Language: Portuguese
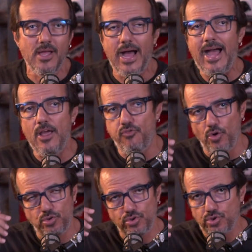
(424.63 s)
Ah, eu
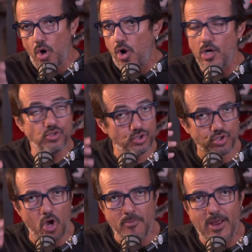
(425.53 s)
vou do, dó, do
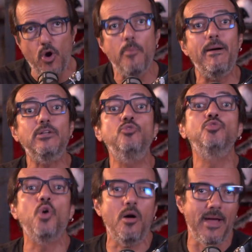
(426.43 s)
Sol maior para um
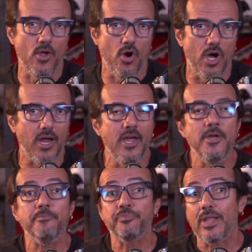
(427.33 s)
Dó maior.
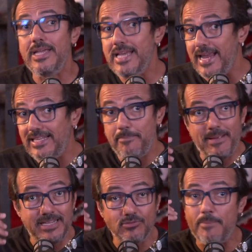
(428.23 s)
E aí,
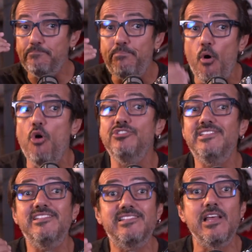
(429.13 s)
dependendo da
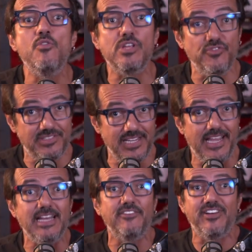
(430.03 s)
posição que você
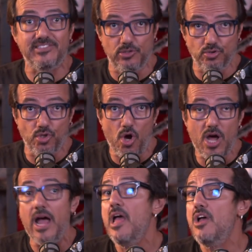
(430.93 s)
queira fazer o
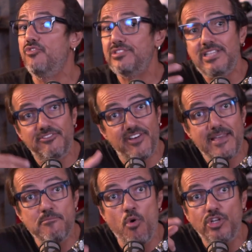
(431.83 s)
Dó, você
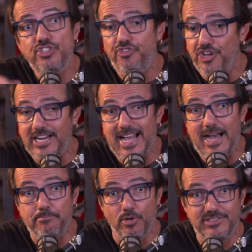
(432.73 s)
vai
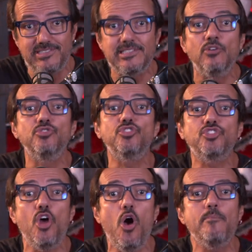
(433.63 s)
modificar a posição do
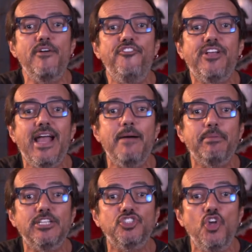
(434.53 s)
Sol
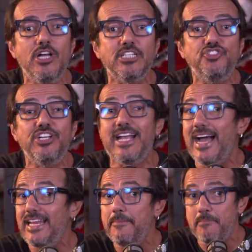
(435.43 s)
para as notas
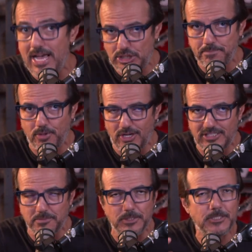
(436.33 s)
ficarem mais
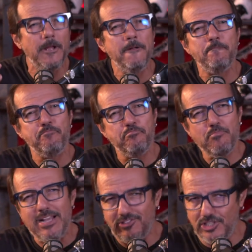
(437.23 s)
próximas.
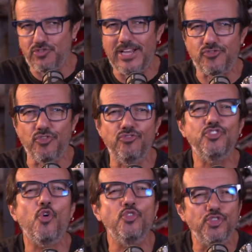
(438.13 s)
Mas isso é assunto
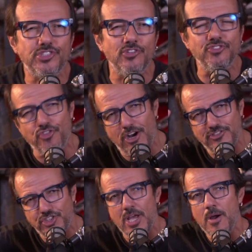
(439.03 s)
de condução de
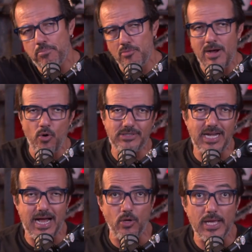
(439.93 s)
vozes para uma
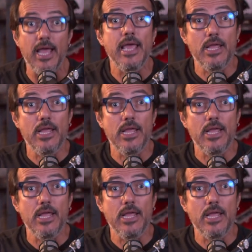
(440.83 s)
outra aula.